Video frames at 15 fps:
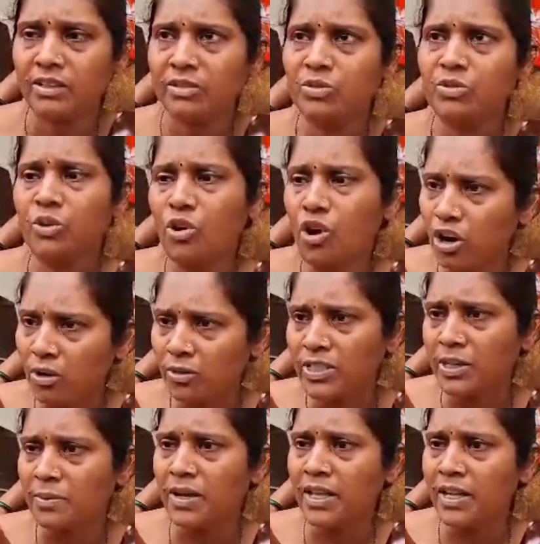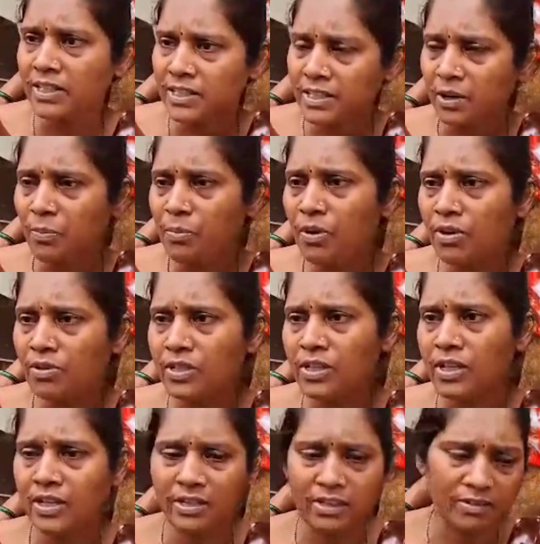उसको रॉड से मारे सर फोड़ा
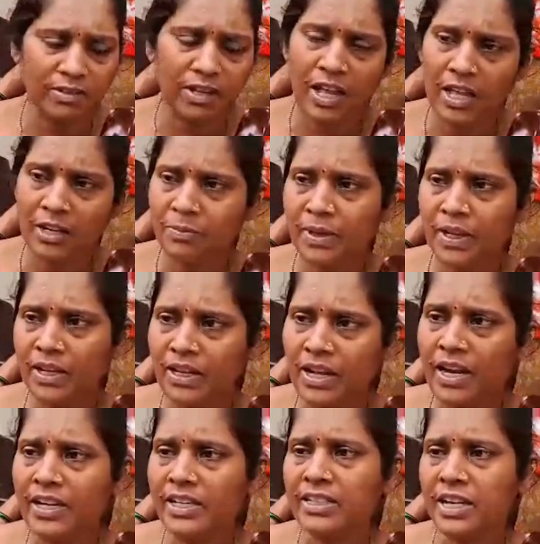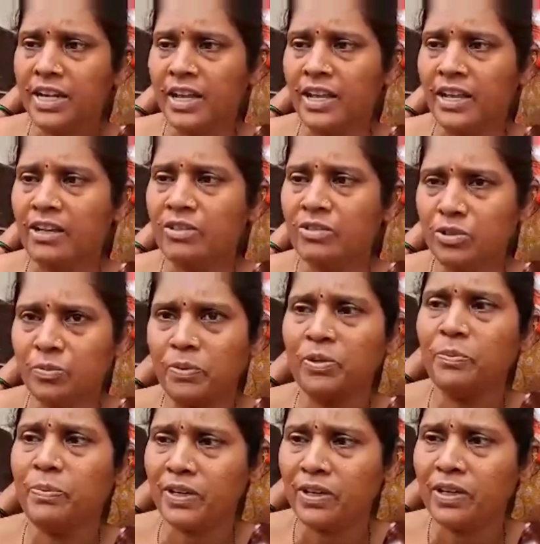उसके हाथ पे गाड़ी चलाया उस
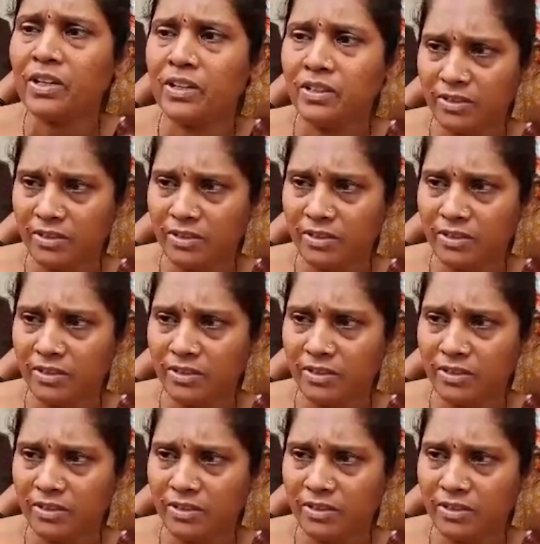पर ऊपर